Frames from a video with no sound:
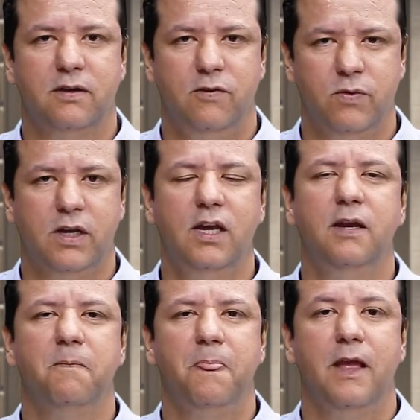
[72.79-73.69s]
Eu
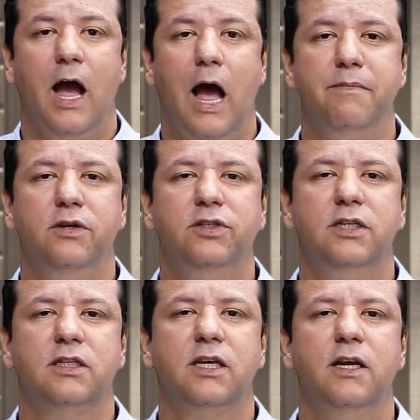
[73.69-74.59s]
aqui, a Bíblia
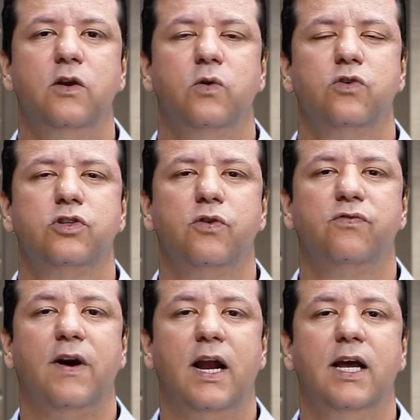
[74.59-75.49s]
diz que o Senhor
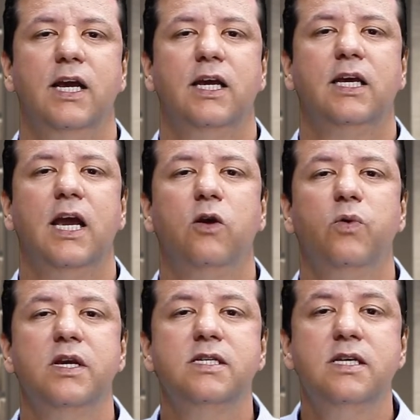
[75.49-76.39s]
fala que ele
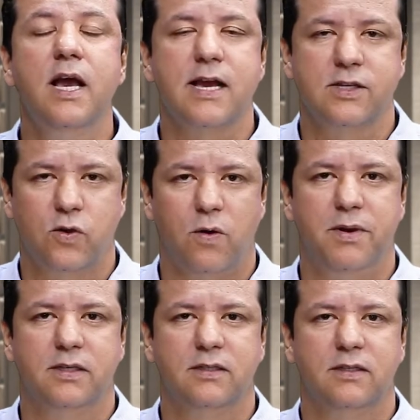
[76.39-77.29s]
conhecia as
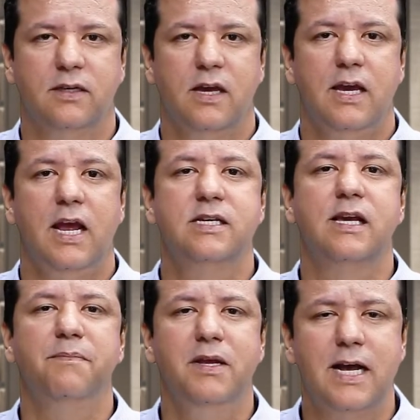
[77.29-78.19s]
obras, ele
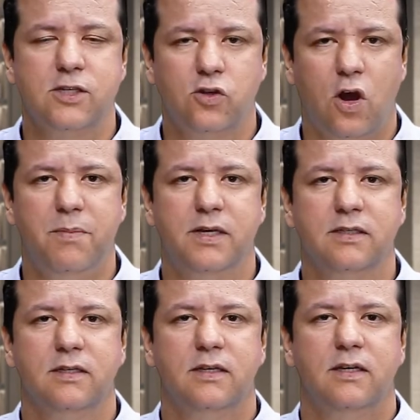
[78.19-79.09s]
sabia das
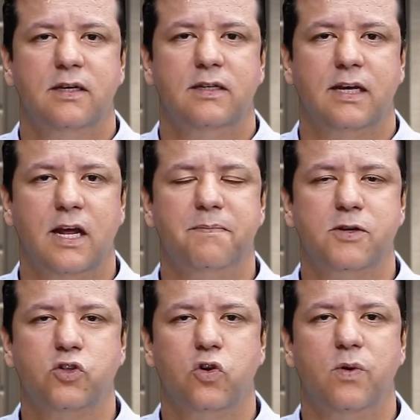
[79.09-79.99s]
obras daquela
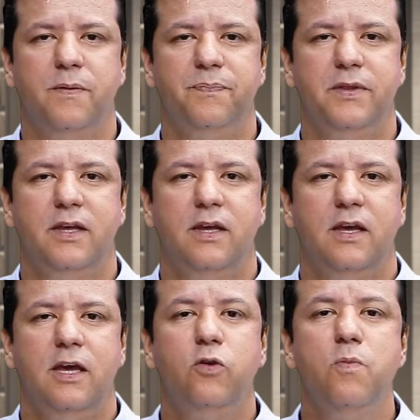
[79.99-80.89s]
pessoa,
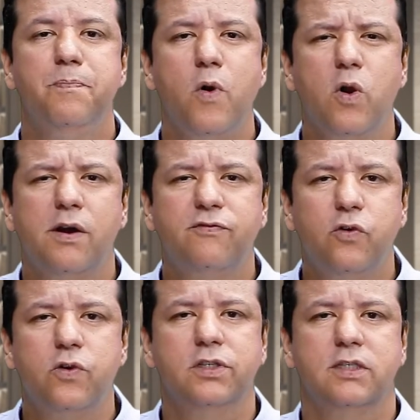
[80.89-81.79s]
e com pouca
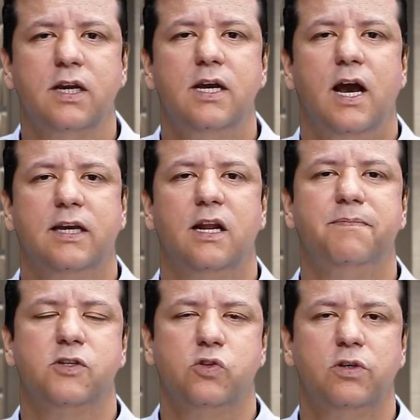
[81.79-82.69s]
força aquela
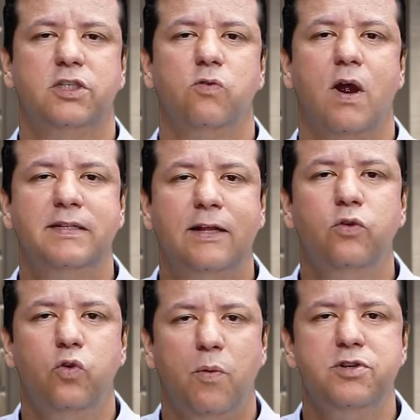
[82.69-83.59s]
pessoa tinha guardado o
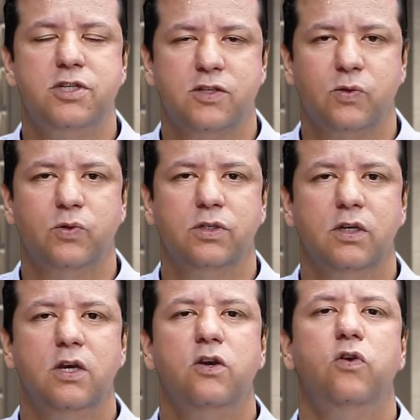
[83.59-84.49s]
nome de Jesus.
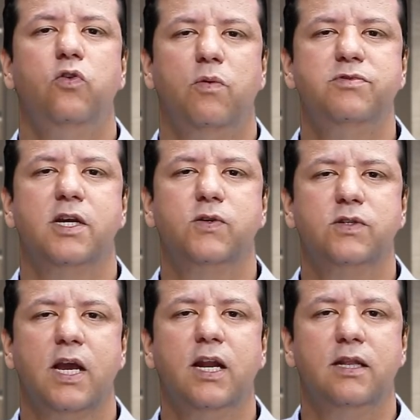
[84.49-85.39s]
E o nome de
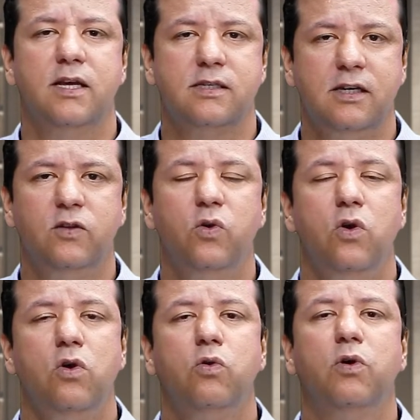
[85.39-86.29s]
Jesus é engrandecido
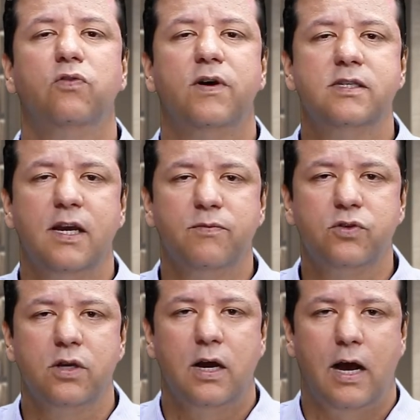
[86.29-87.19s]
quando
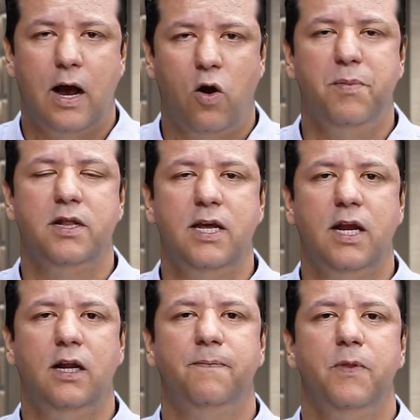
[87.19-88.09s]
fazemos a obra
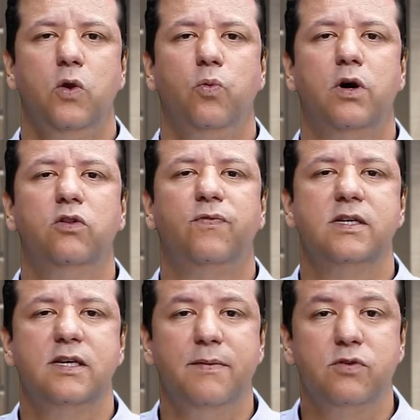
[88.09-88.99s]
dele, quando
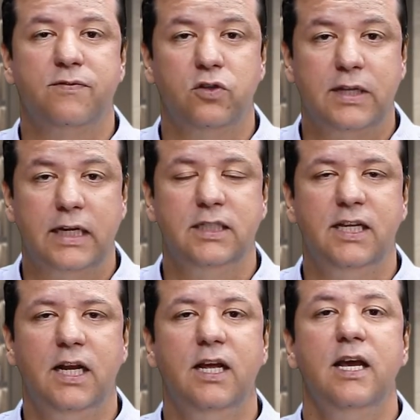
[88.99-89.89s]
fazemos a vontade
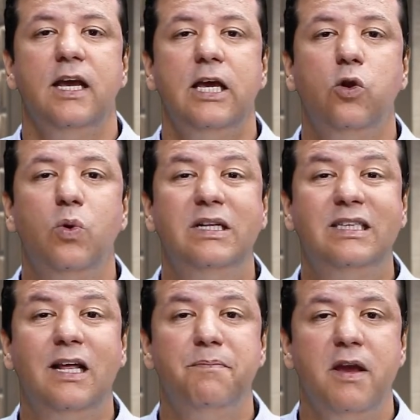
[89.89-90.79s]
dele e
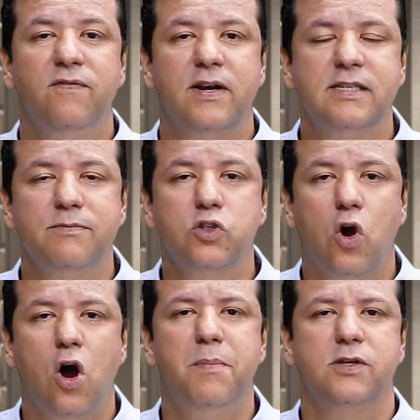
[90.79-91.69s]
quando também fazemos
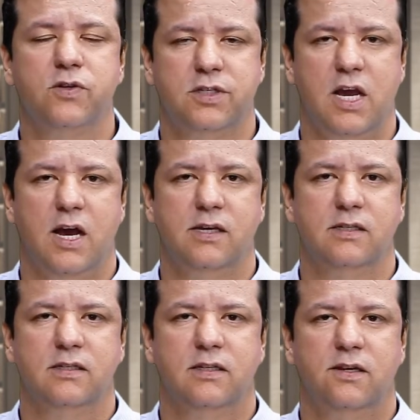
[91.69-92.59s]
obras
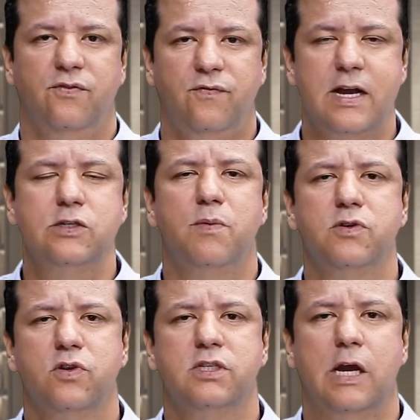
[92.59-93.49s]
sociais. Faça obra
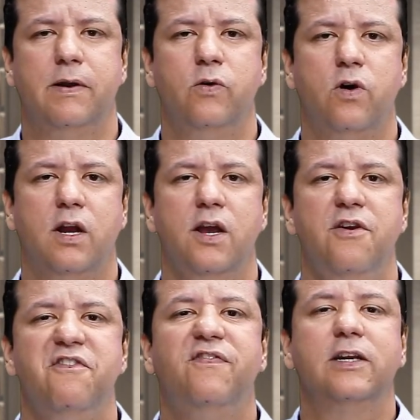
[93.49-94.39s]
social agora,
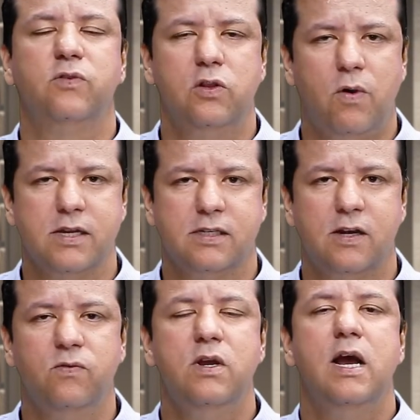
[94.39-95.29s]
faça uma
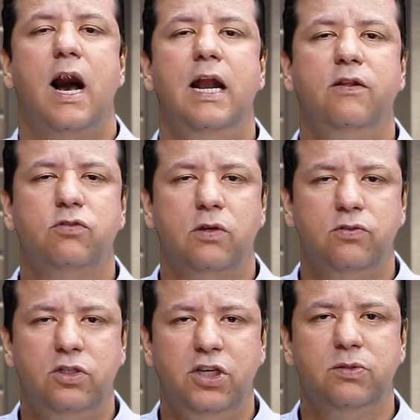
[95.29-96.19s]
doação, além do seu
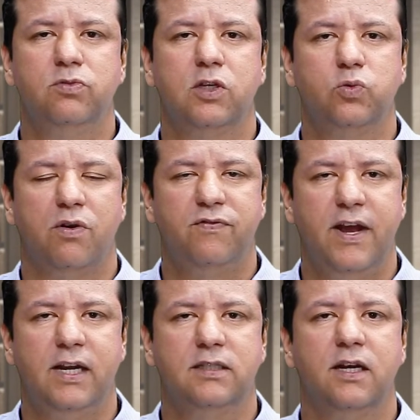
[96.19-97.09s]
dízimo, da sua
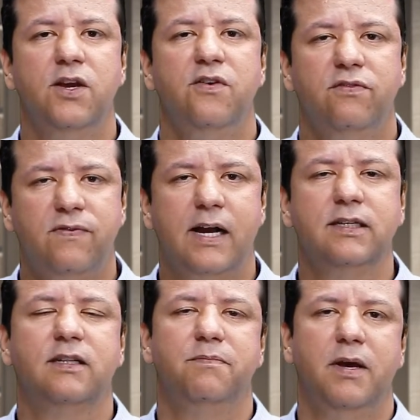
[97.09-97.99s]
oferta,
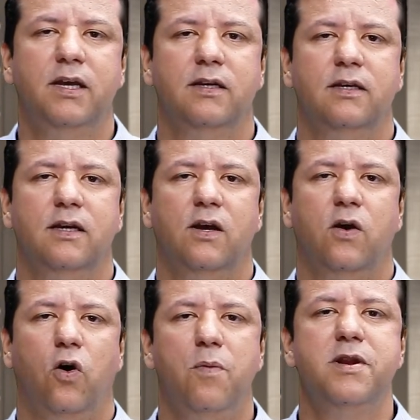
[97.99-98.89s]
faça também
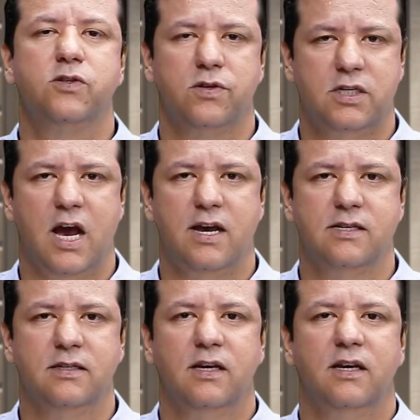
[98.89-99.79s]
obras
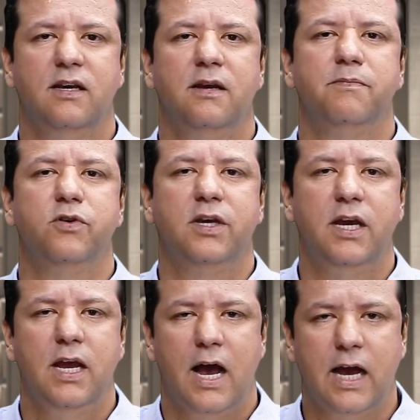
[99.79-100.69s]
sociais,
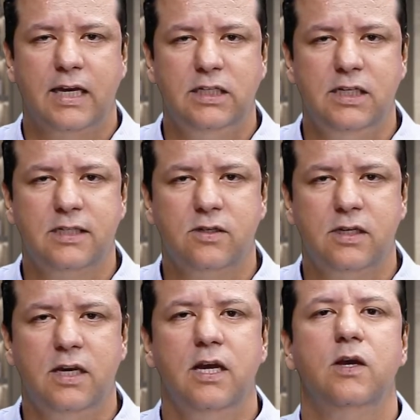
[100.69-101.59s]
porque aqui diz
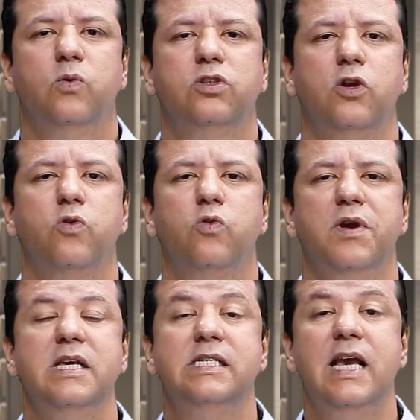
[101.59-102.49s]
que o Senhor
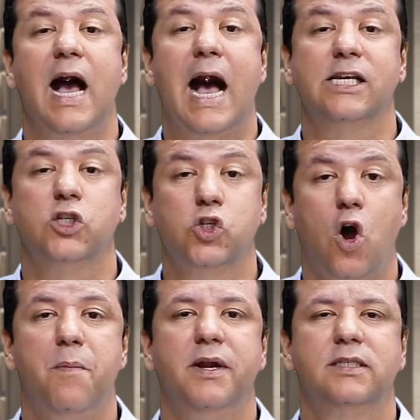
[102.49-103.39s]
conhecia as
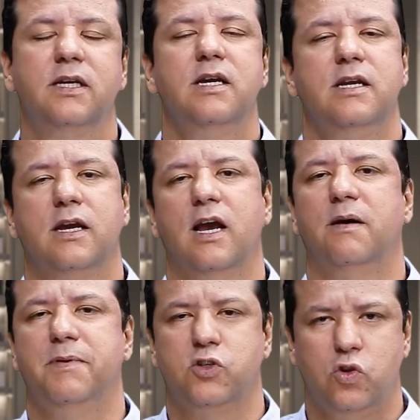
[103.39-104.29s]
obras que
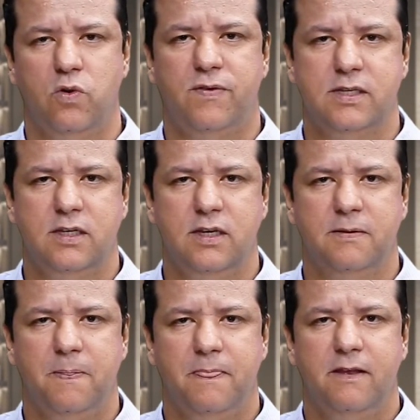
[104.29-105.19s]
aquela pessoa
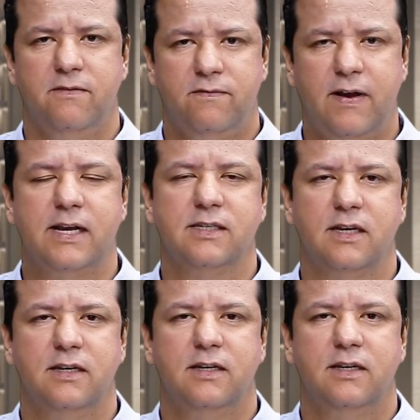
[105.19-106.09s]
fazia.
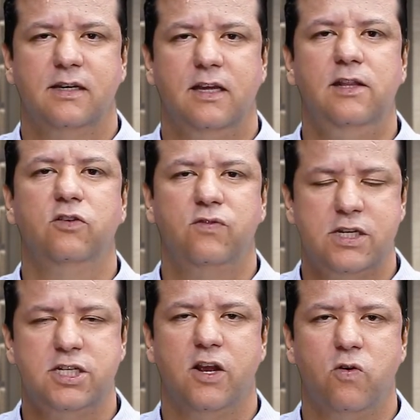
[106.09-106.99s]
Faça e Deus vai
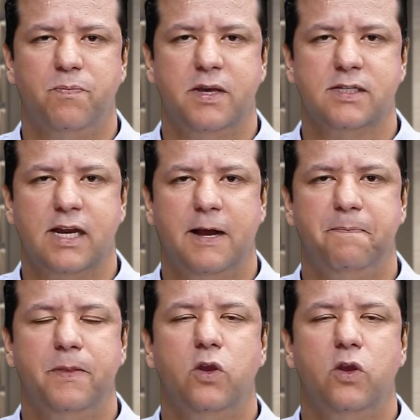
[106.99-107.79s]
te recompensar.